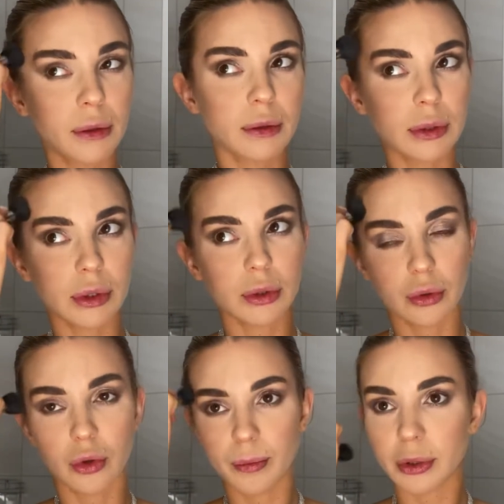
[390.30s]
Тех, кто
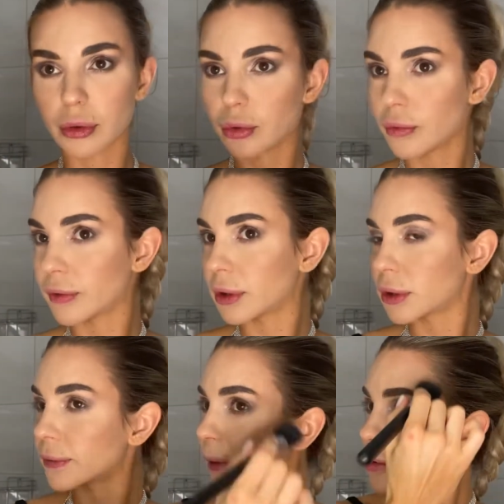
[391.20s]
любит новое,
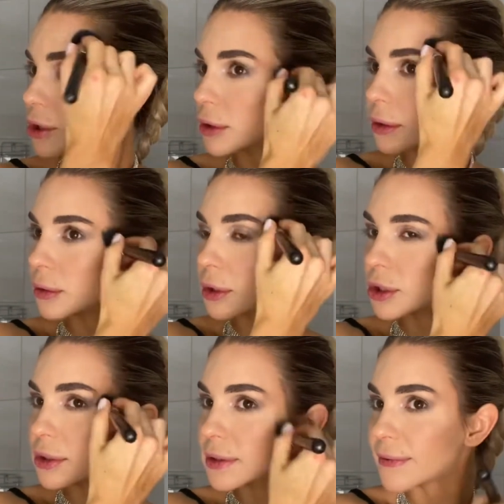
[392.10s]
это вообще даже
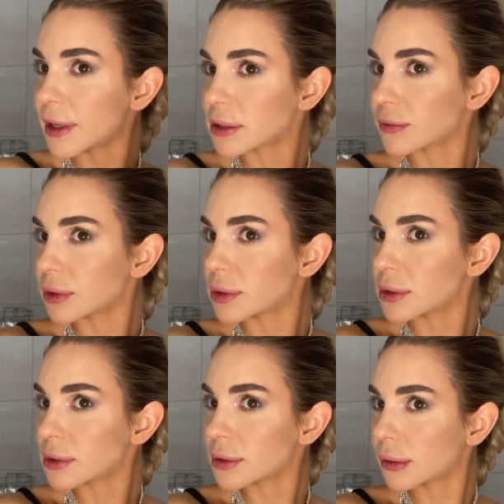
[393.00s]
не связывайтесь.